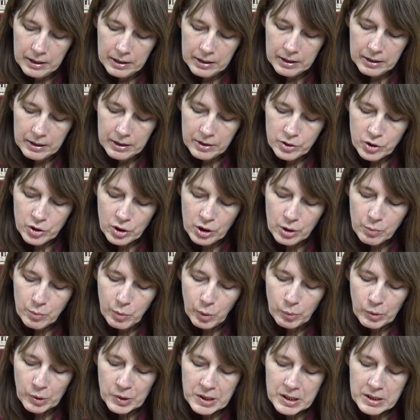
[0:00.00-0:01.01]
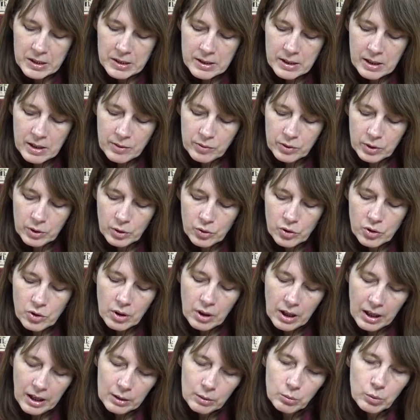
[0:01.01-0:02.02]
e, czyli pomocy z zewnątrz,
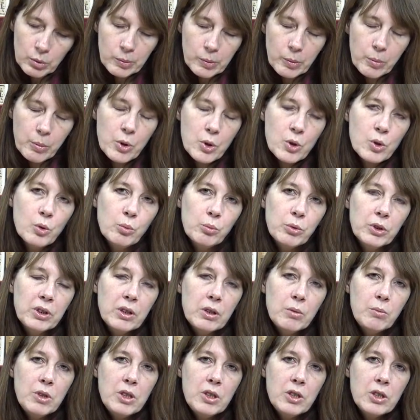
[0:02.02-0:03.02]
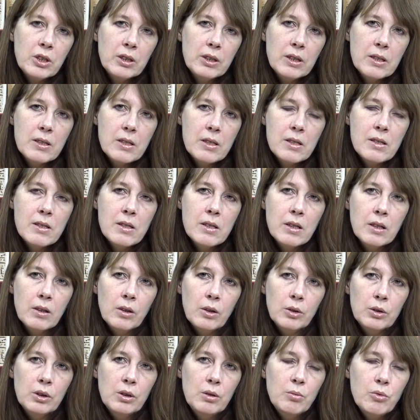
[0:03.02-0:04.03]
albo po prostu podejmijcie decyzję
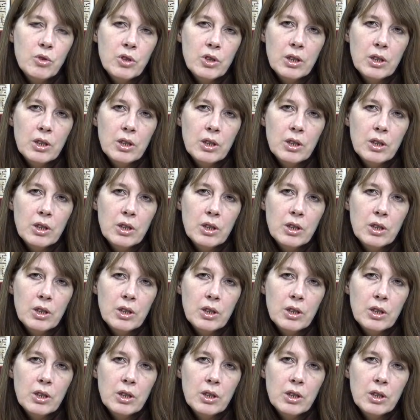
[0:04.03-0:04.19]
o tym,